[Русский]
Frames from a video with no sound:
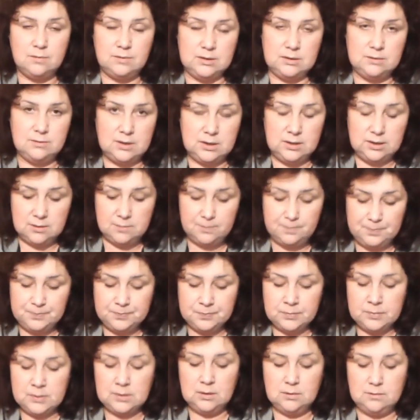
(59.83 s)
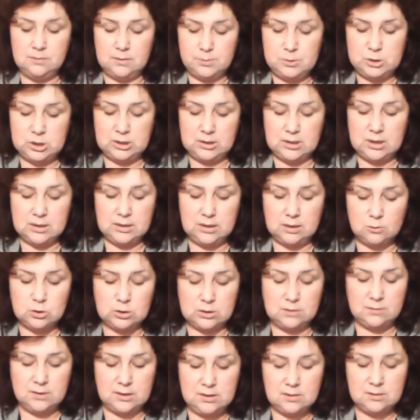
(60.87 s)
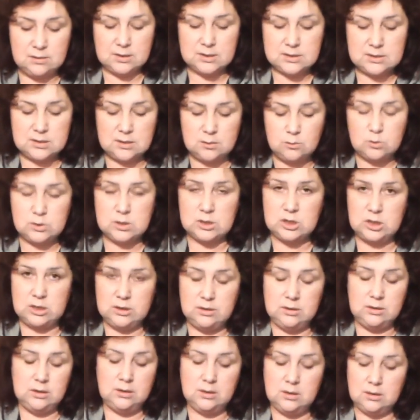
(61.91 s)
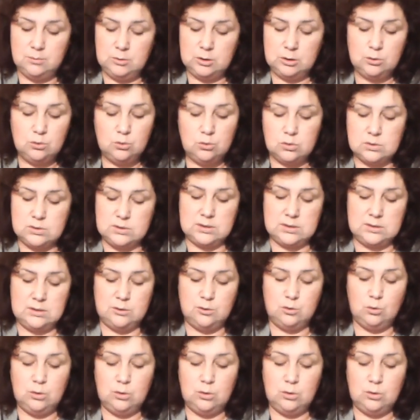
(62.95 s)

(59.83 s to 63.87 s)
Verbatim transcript: В январе, вообще, как я уже говорила, рассаду сажать не рекомендуется, если